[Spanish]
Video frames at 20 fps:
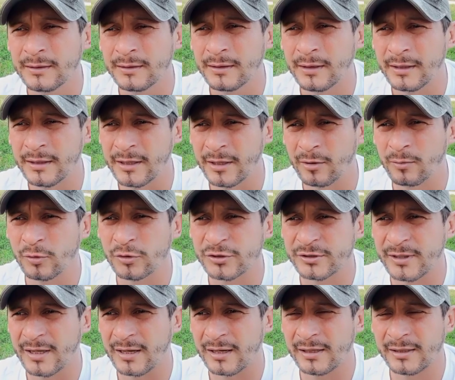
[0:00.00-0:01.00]
Y quiero
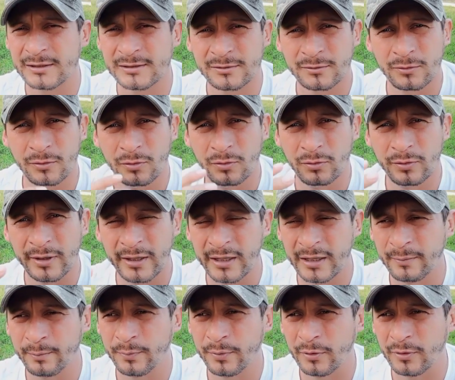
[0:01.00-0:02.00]
mostrarles un
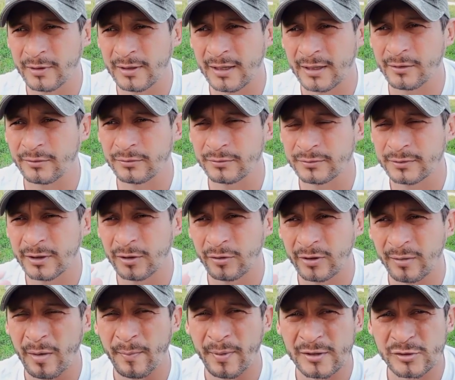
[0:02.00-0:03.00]
ejemplo claro de lo
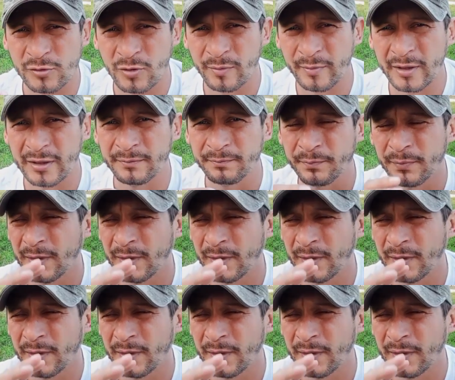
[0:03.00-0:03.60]
que me pasó a mí.